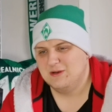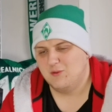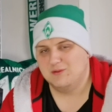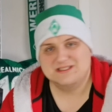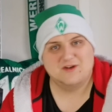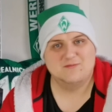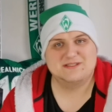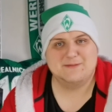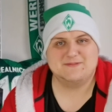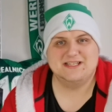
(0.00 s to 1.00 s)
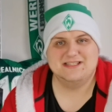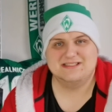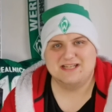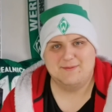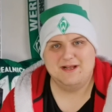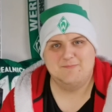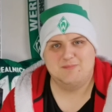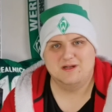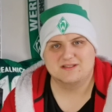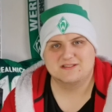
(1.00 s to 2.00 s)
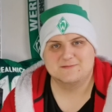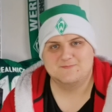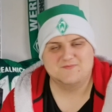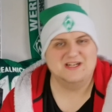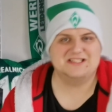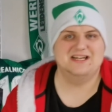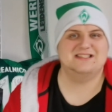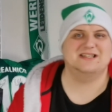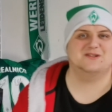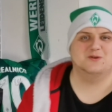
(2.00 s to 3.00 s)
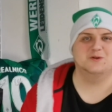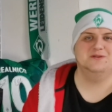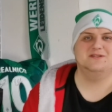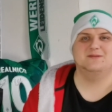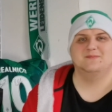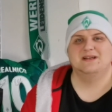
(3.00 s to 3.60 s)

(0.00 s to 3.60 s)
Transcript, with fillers: und ist auf dem 17. Tabellenplatz. Was heißt das für uns?